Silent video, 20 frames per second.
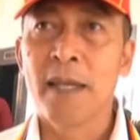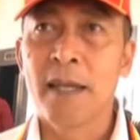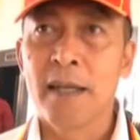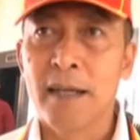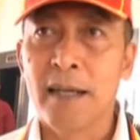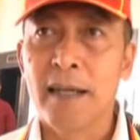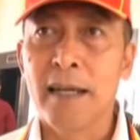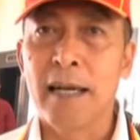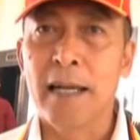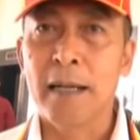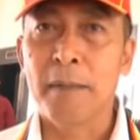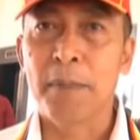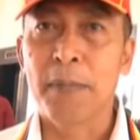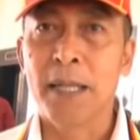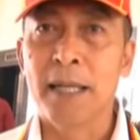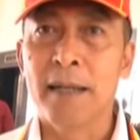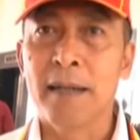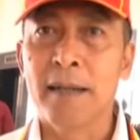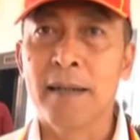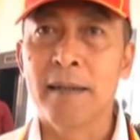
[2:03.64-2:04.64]
dan
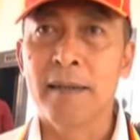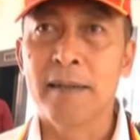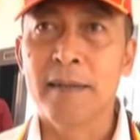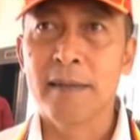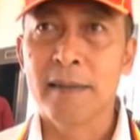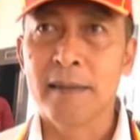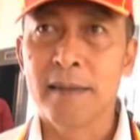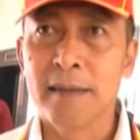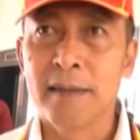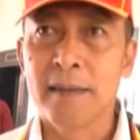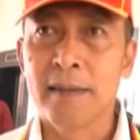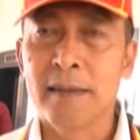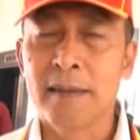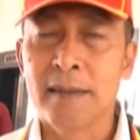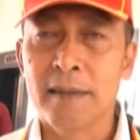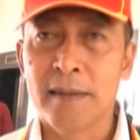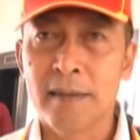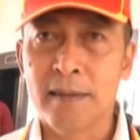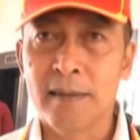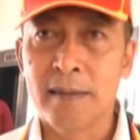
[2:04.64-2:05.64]
harapan
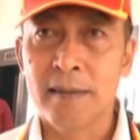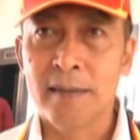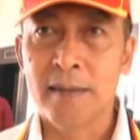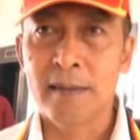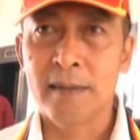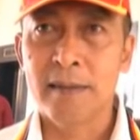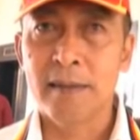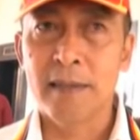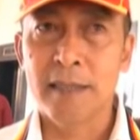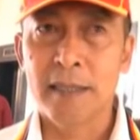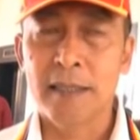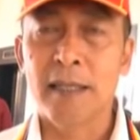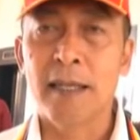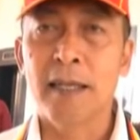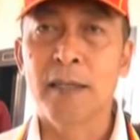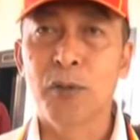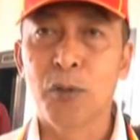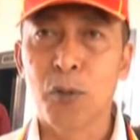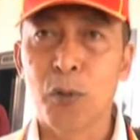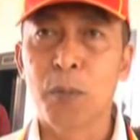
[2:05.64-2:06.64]
uh,
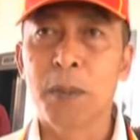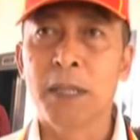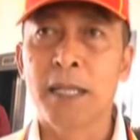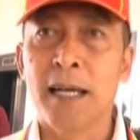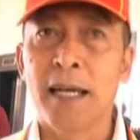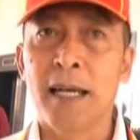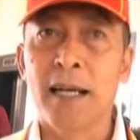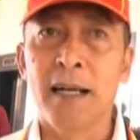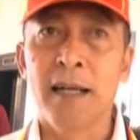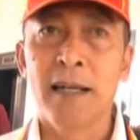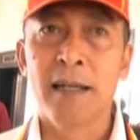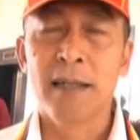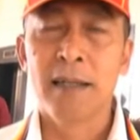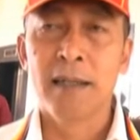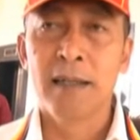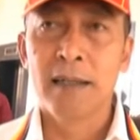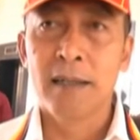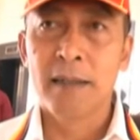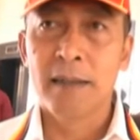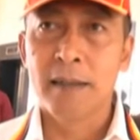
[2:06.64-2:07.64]
kita cukup besar
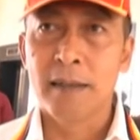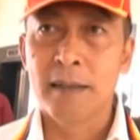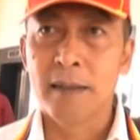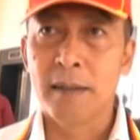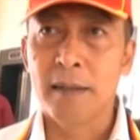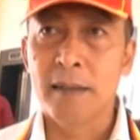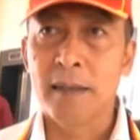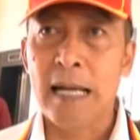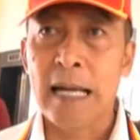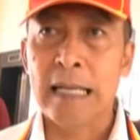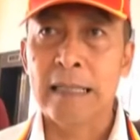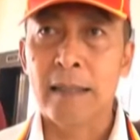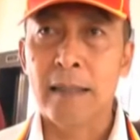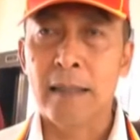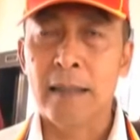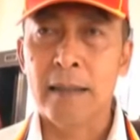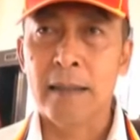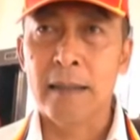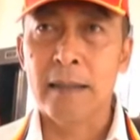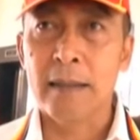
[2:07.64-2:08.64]
uh, at,
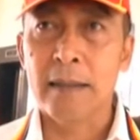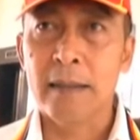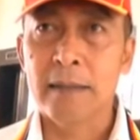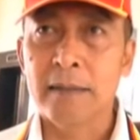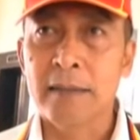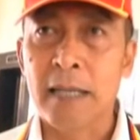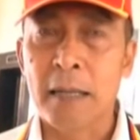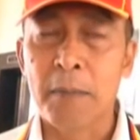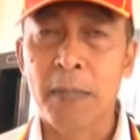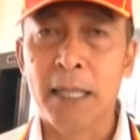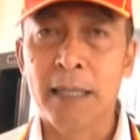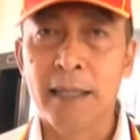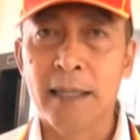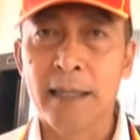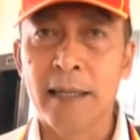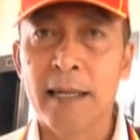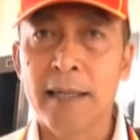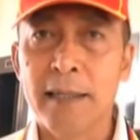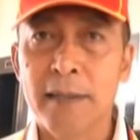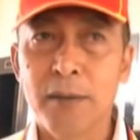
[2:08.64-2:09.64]
cabang yang
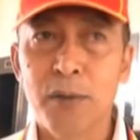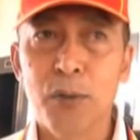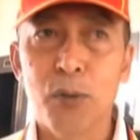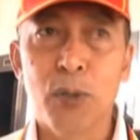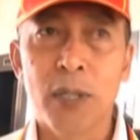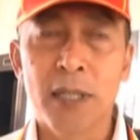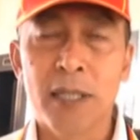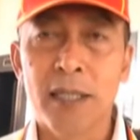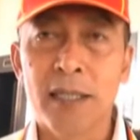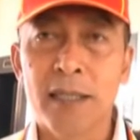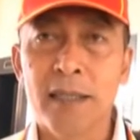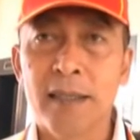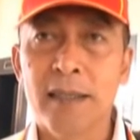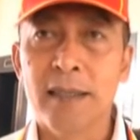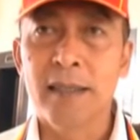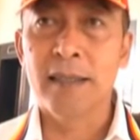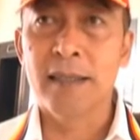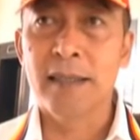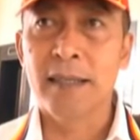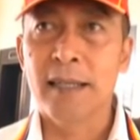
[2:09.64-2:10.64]
lain juga
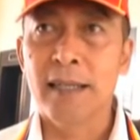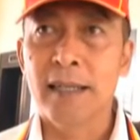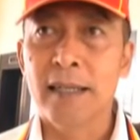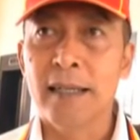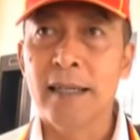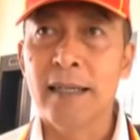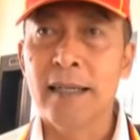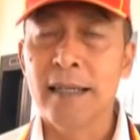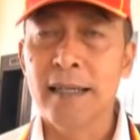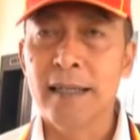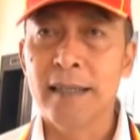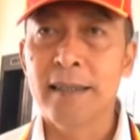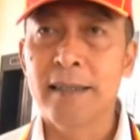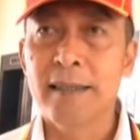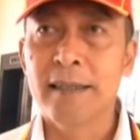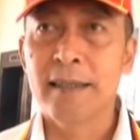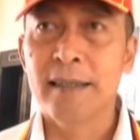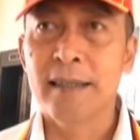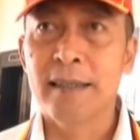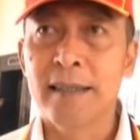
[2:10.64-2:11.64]
kita akan lihat
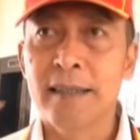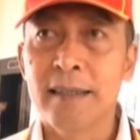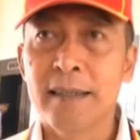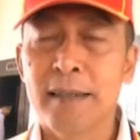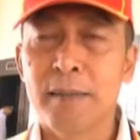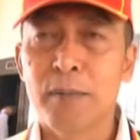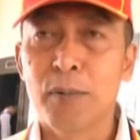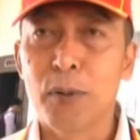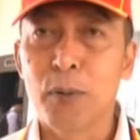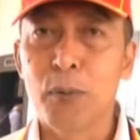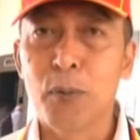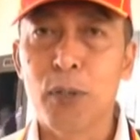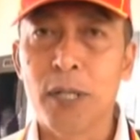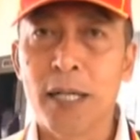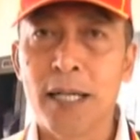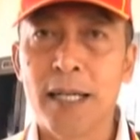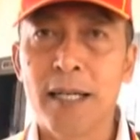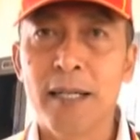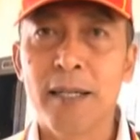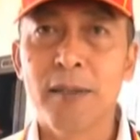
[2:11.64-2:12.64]
uh,
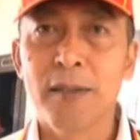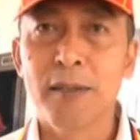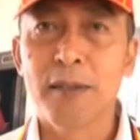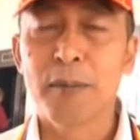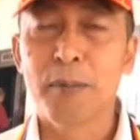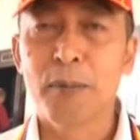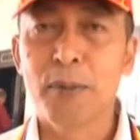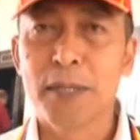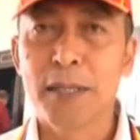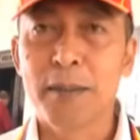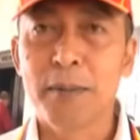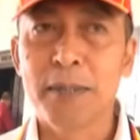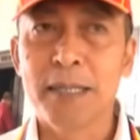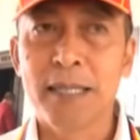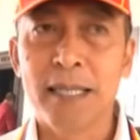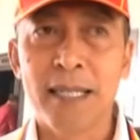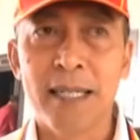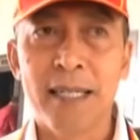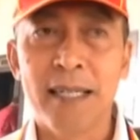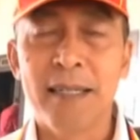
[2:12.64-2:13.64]
mudah-mudahan semuanya
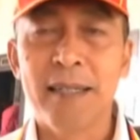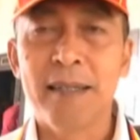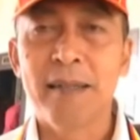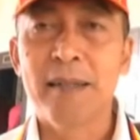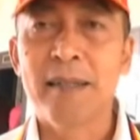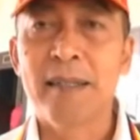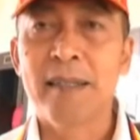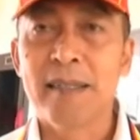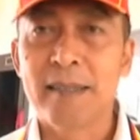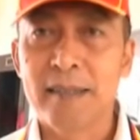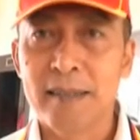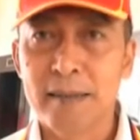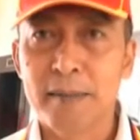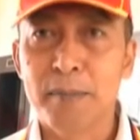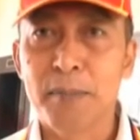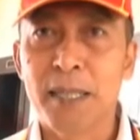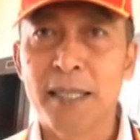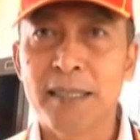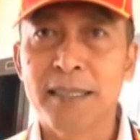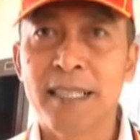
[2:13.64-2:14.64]
bisa
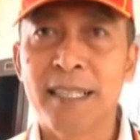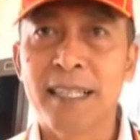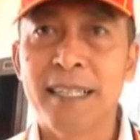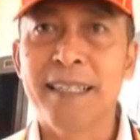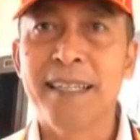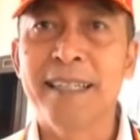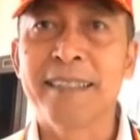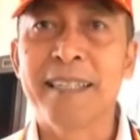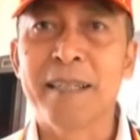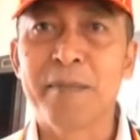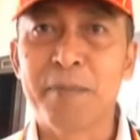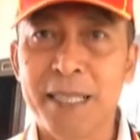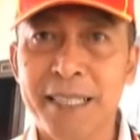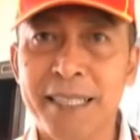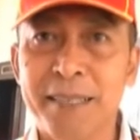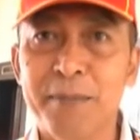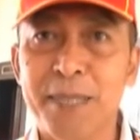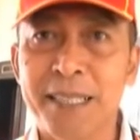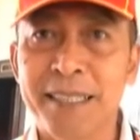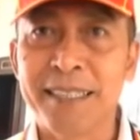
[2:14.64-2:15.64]
menghasilkan yang terbaik
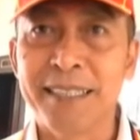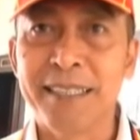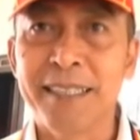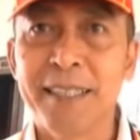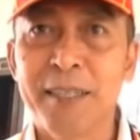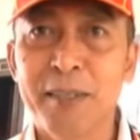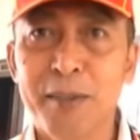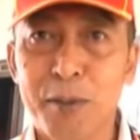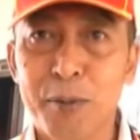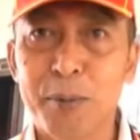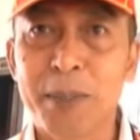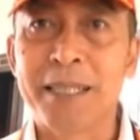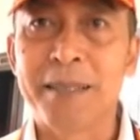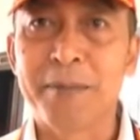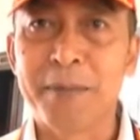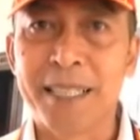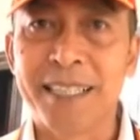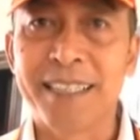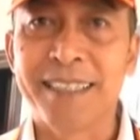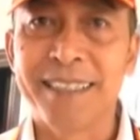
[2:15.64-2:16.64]
bagi Sumatera
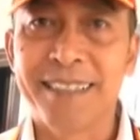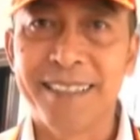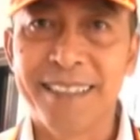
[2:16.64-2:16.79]
Barat.